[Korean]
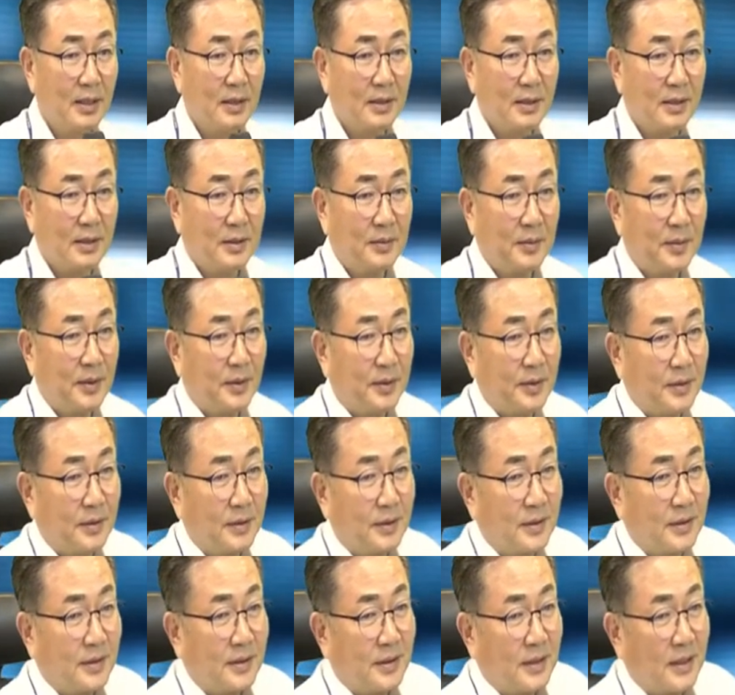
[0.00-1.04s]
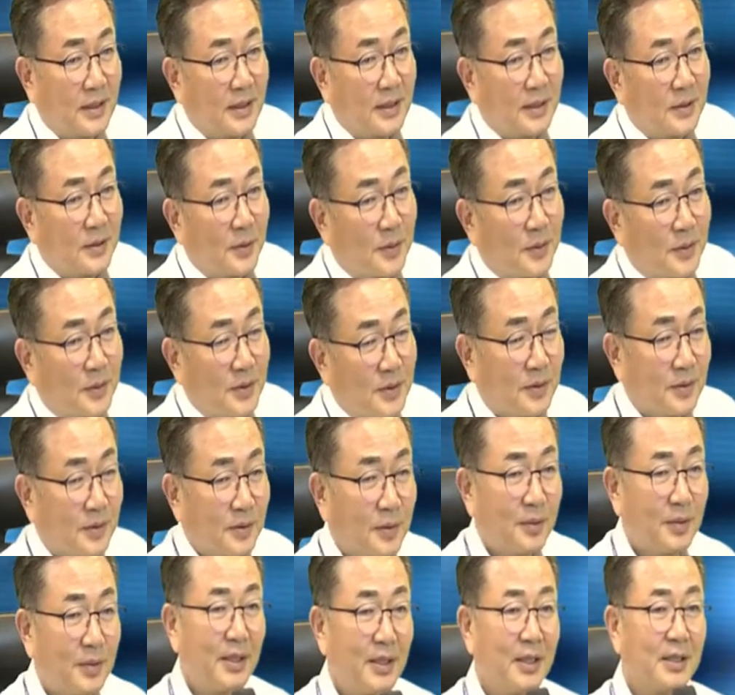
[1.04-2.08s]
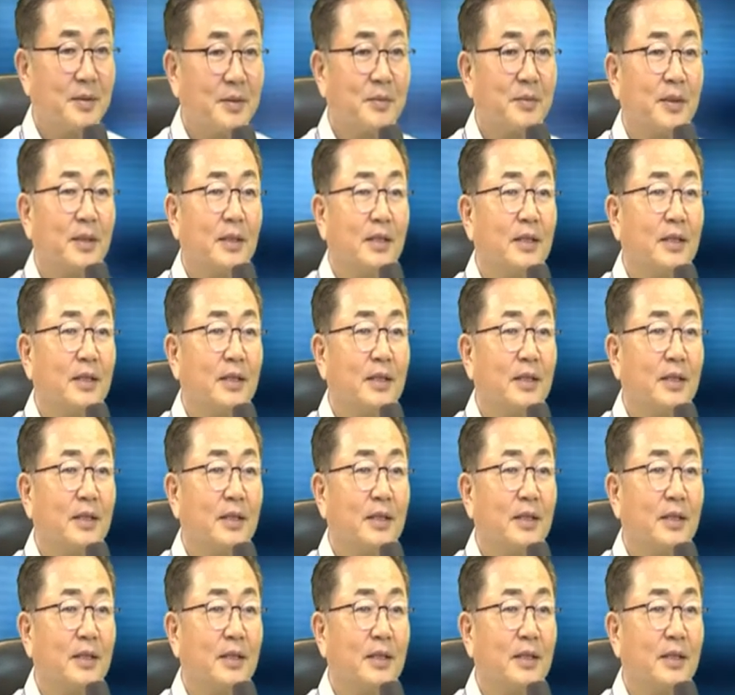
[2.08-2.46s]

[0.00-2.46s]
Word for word: 여기 뭐 이제 조금 지워버리겠습니다.